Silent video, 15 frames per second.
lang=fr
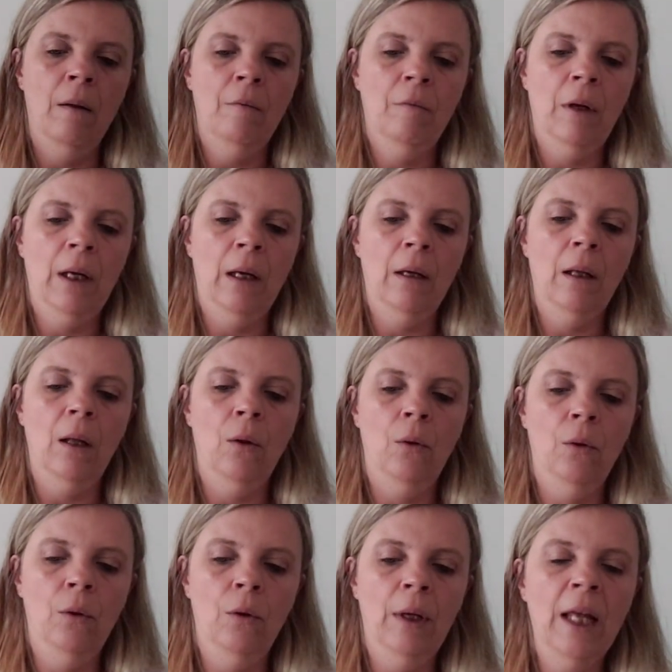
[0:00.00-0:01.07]
Voilà.
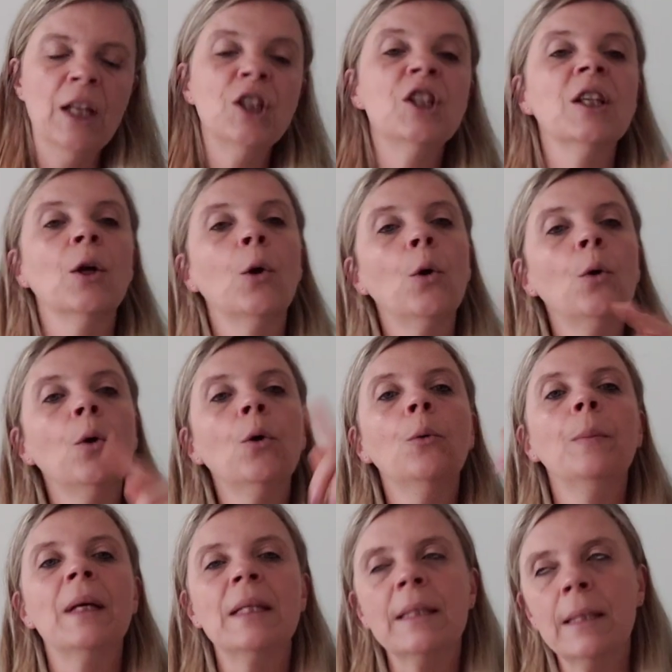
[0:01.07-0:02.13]
là, j'ai
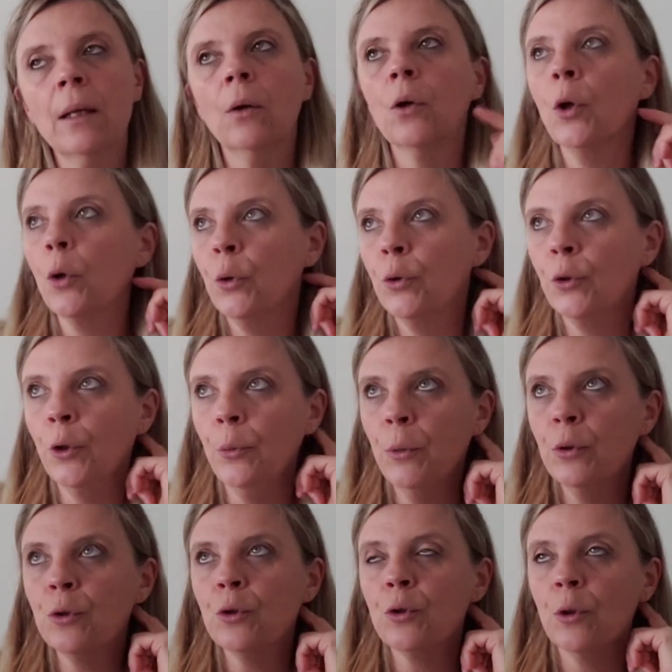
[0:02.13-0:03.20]
re-repassé encore une
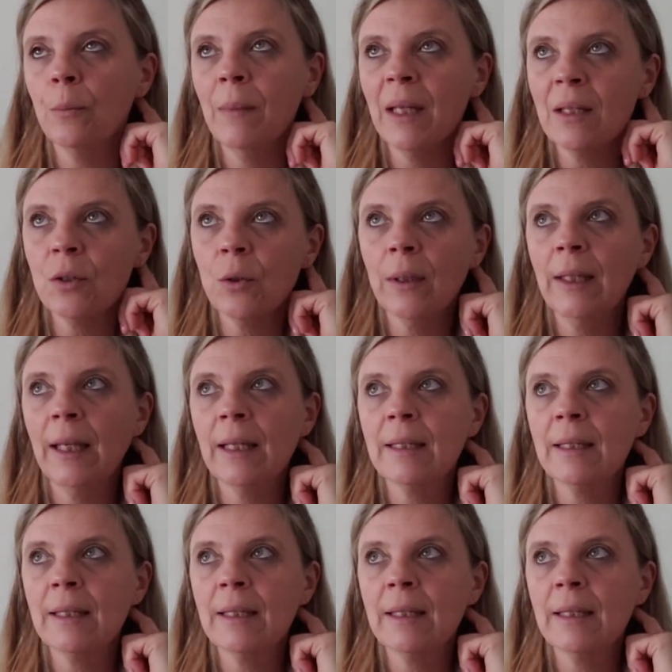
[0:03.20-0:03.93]
commande sur Mercerie